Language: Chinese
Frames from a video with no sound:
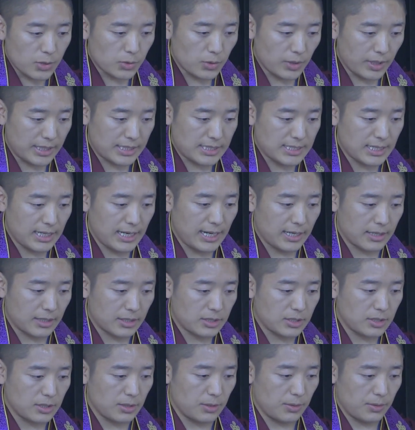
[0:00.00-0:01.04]
所以这两个
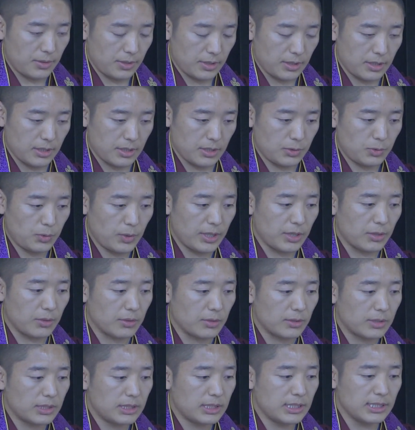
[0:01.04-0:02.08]
是呃最有
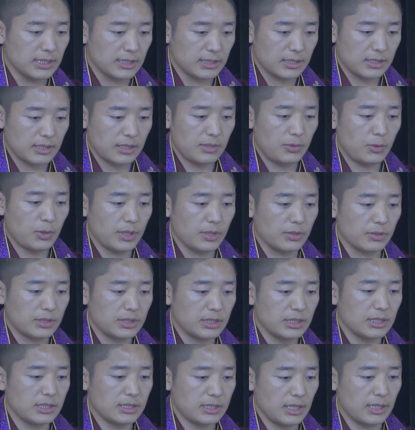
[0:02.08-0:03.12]
特最有
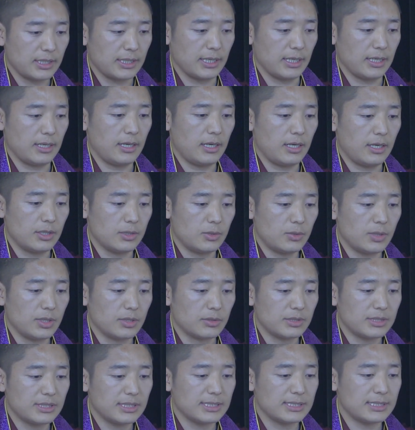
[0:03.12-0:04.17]
特征的啊最有
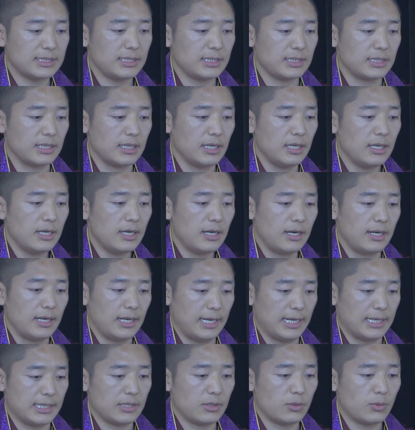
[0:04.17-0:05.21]
特色的。啊，
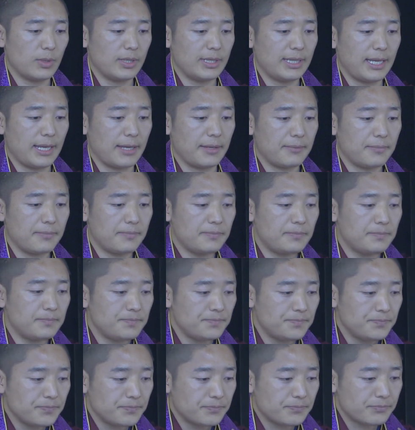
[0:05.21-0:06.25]
两个观点，
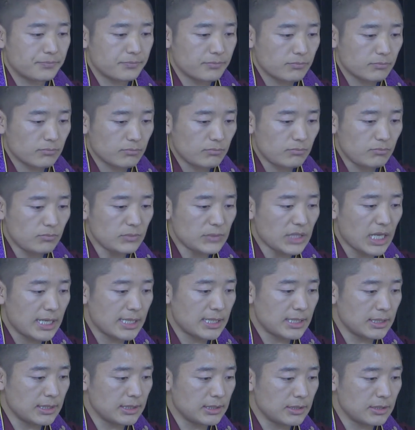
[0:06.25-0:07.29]

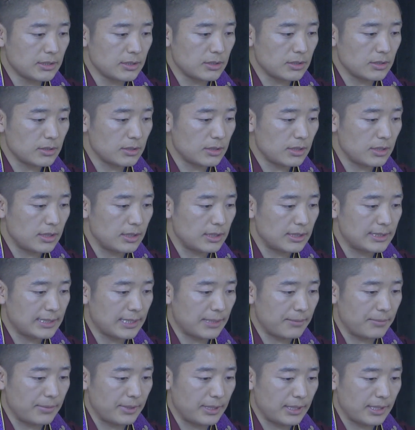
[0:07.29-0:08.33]
就啊，下
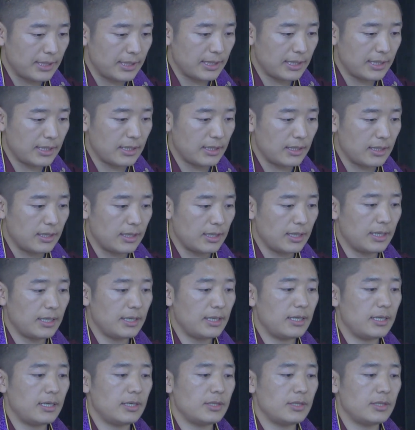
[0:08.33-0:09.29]
面啊，